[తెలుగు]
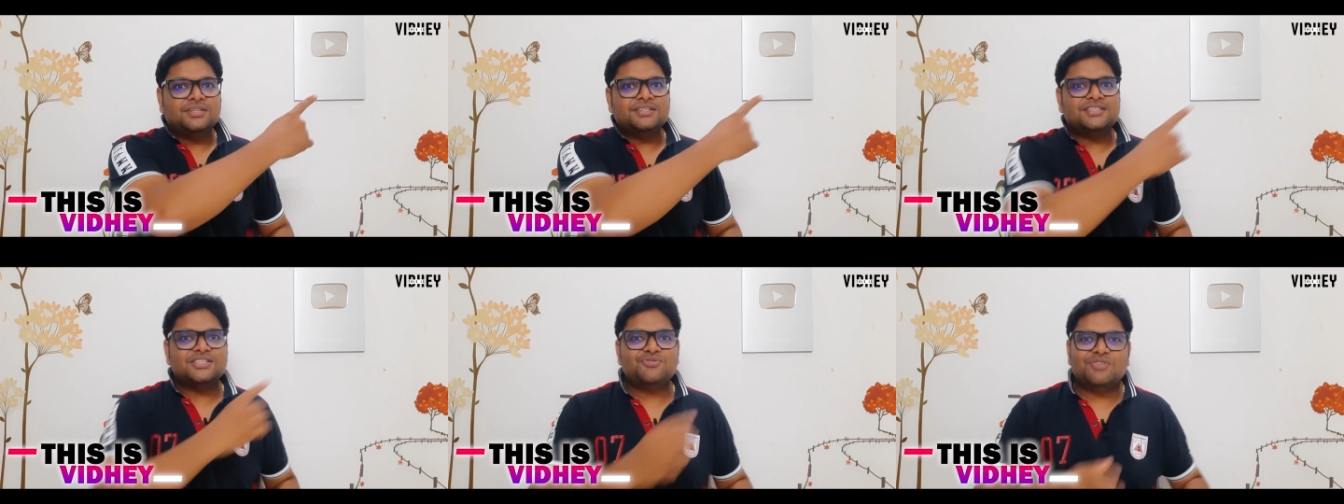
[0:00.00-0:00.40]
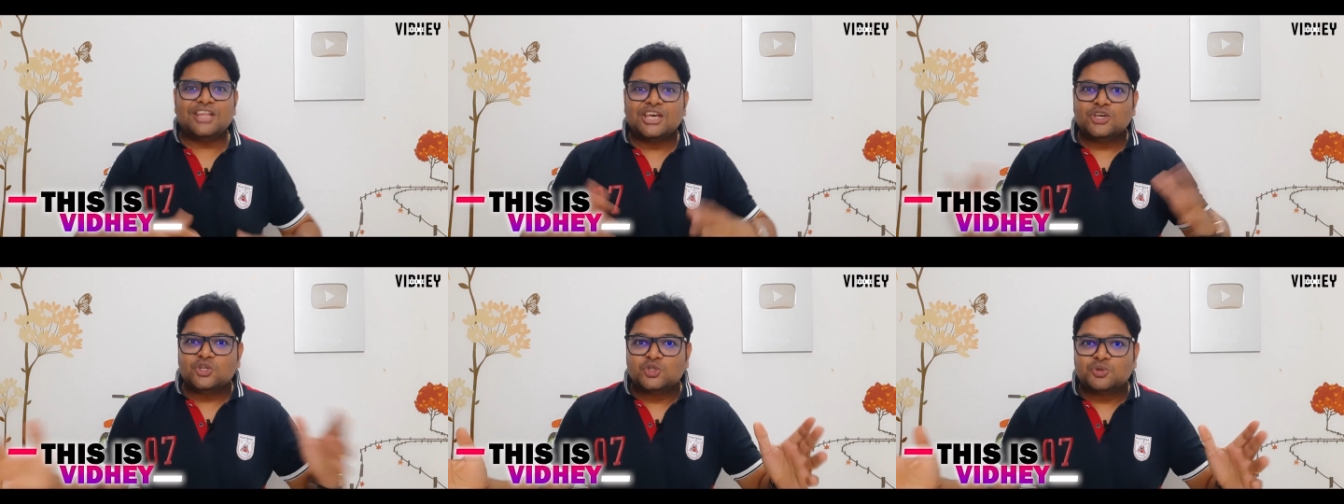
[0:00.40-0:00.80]
దిస్ ఇస్ విదే
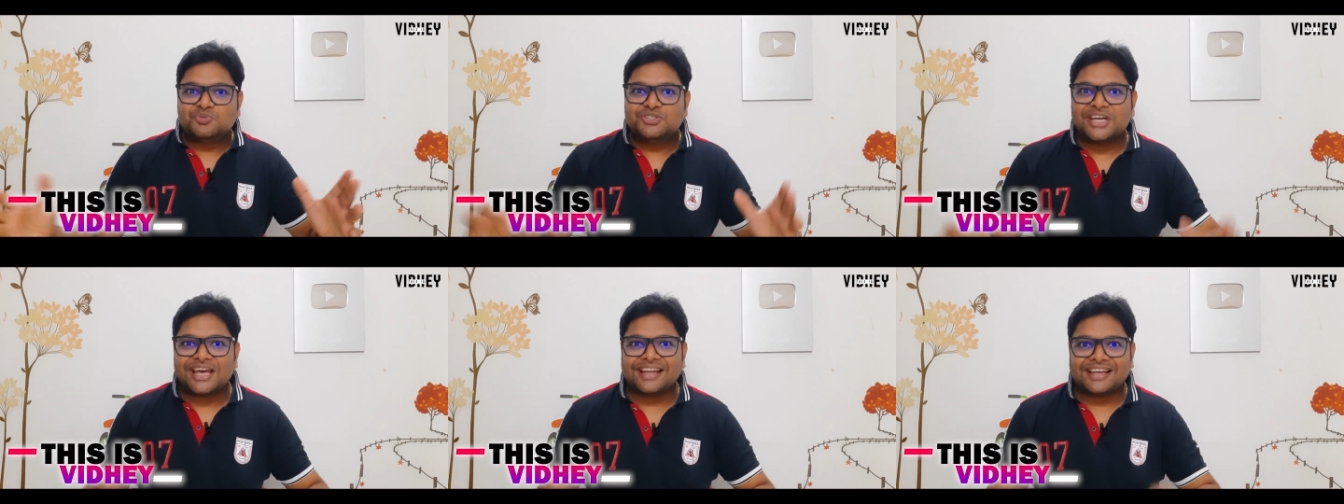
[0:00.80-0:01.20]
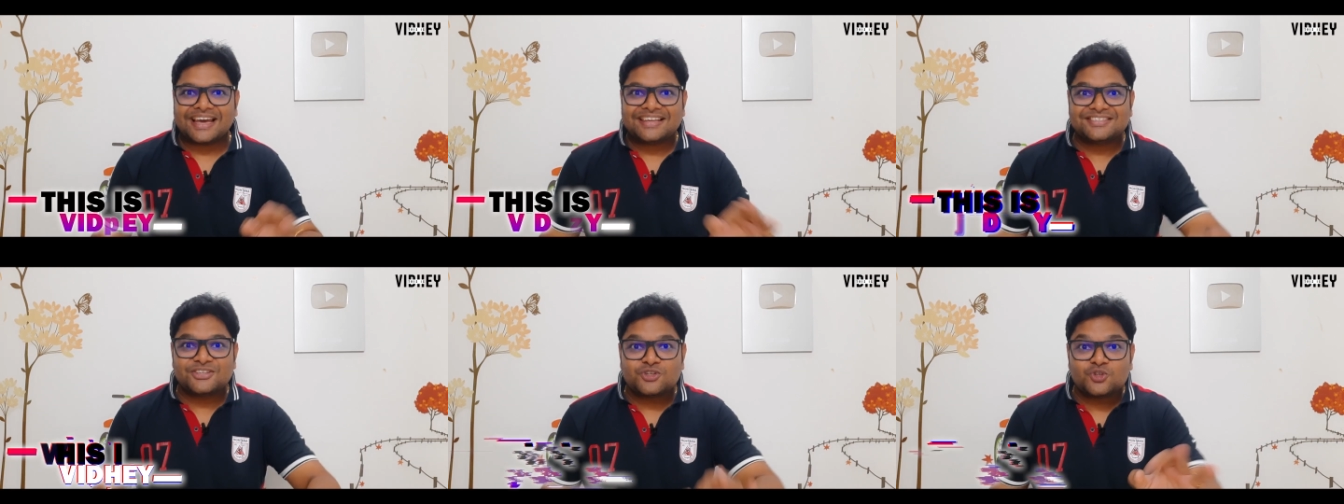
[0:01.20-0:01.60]
యూట్యూబ్ ఛానల్
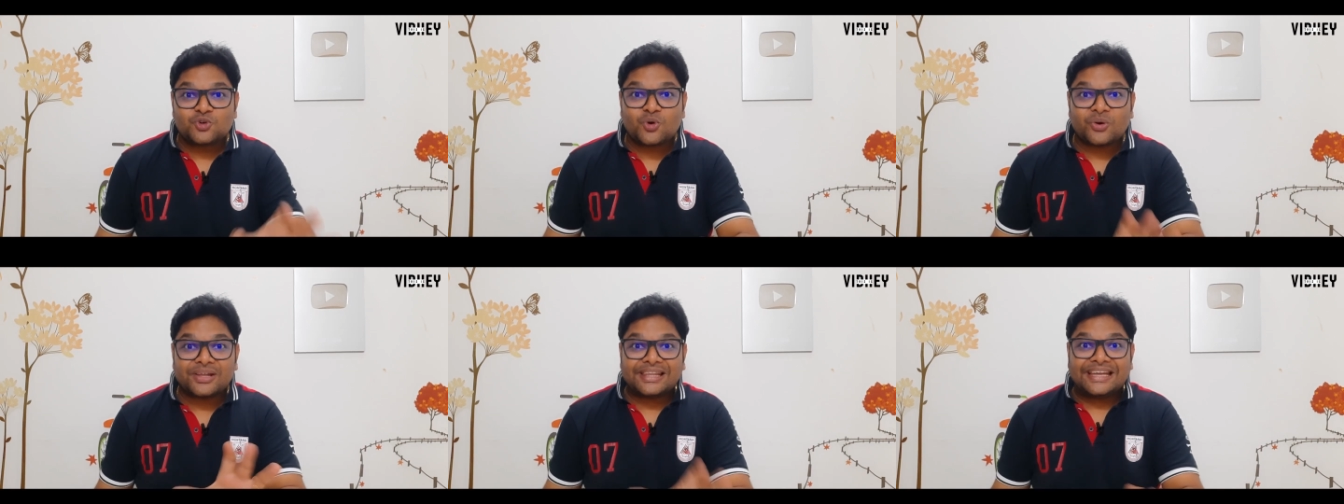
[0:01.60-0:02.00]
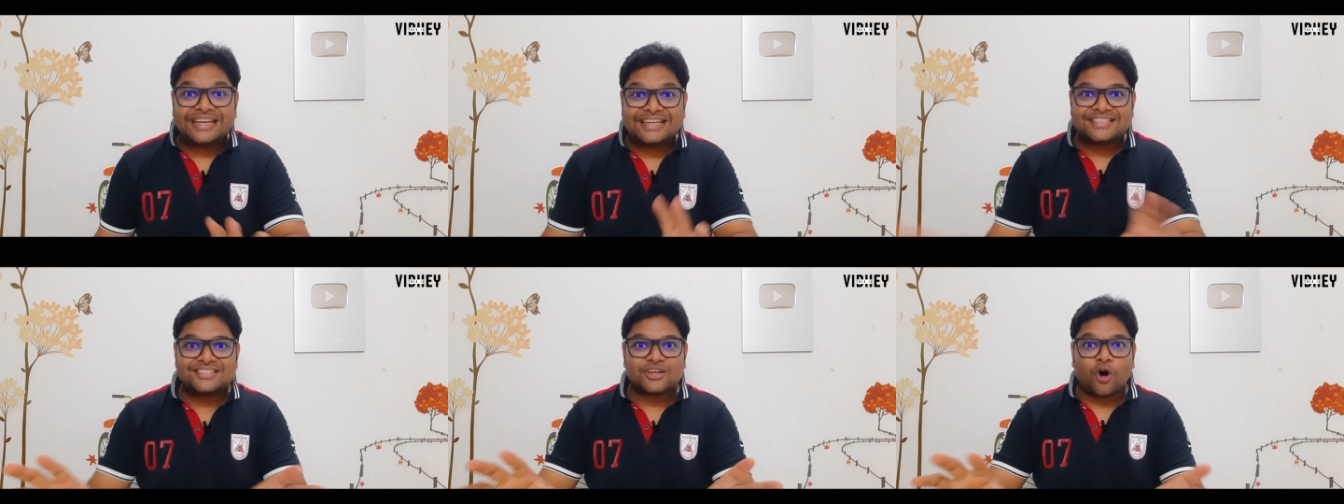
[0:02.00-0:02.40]
గాయస్ ఈరోజు ఇంకొక
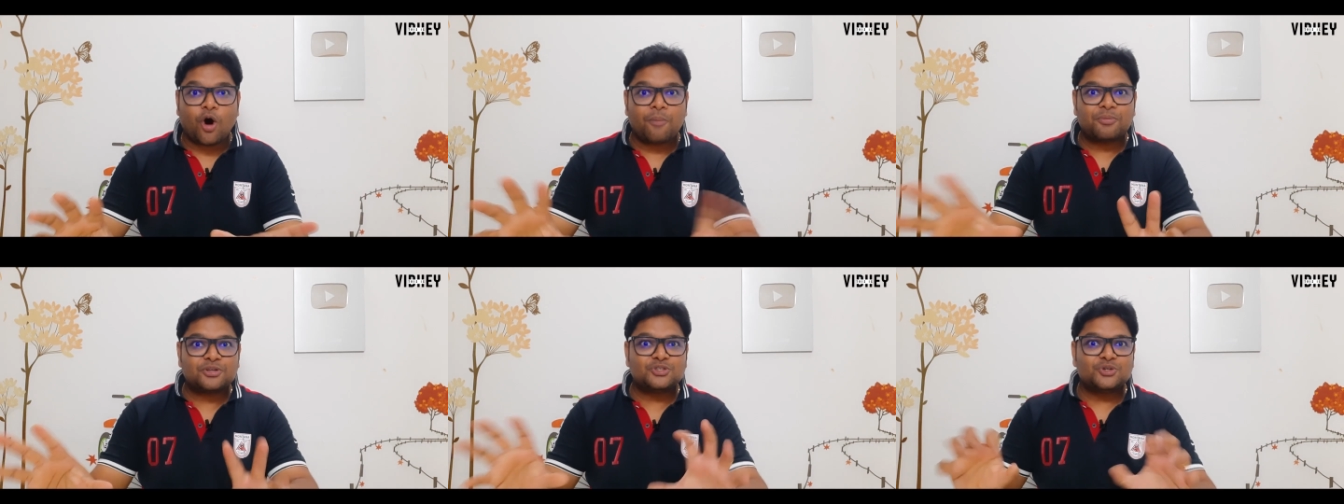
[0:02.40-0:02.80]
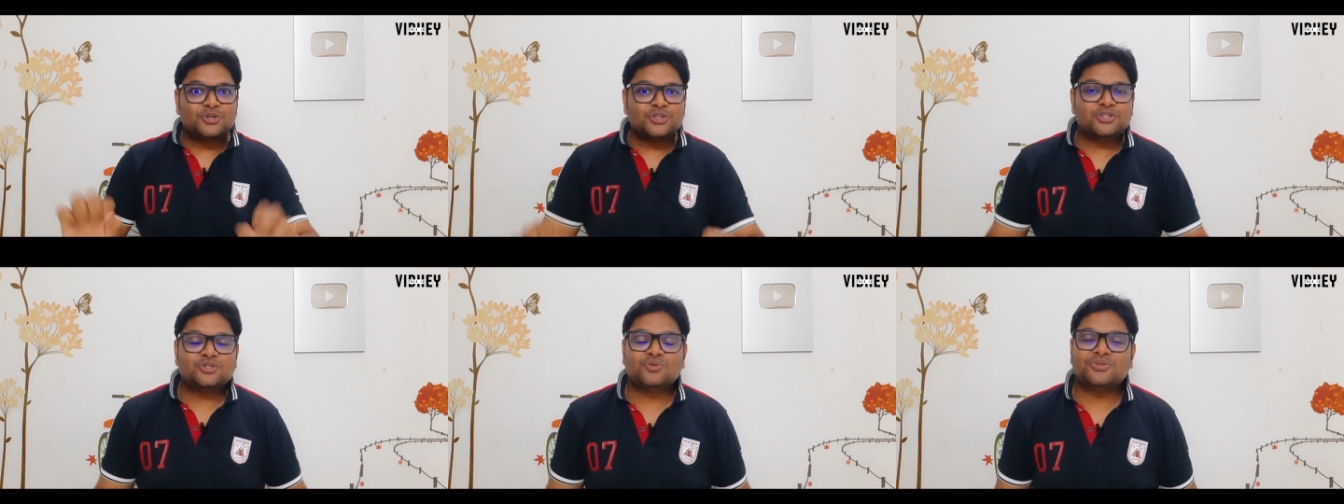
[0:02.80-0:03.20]
లేటెస్ట్
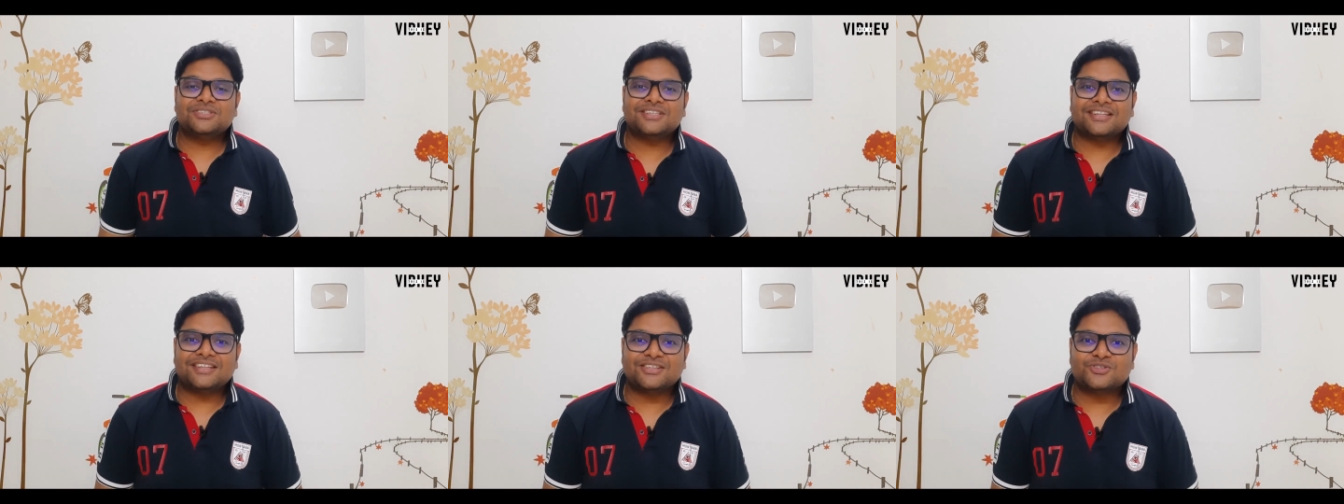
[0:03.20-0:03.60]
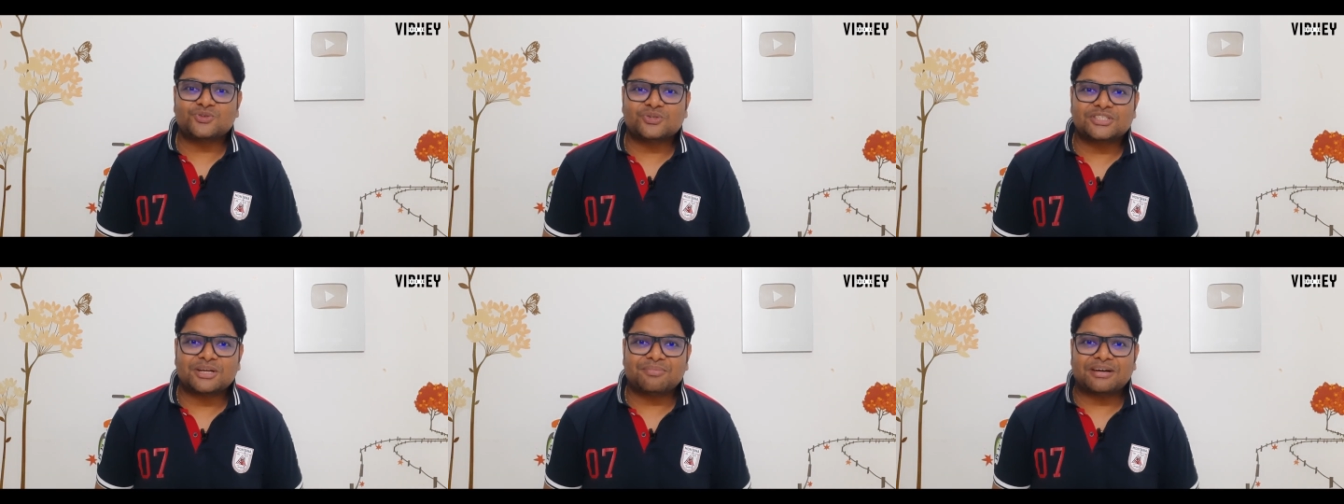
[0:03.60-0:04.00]
ఆపర్చునిటీస్ నుంచి అయితే
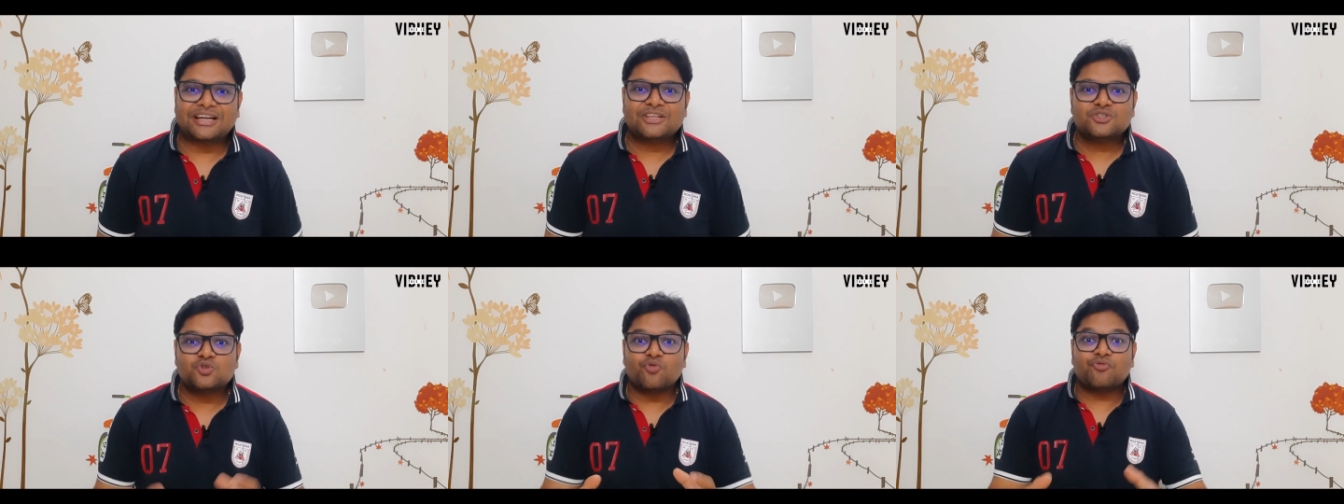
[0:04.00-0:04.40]
తీసుకొచ్చినమాట సో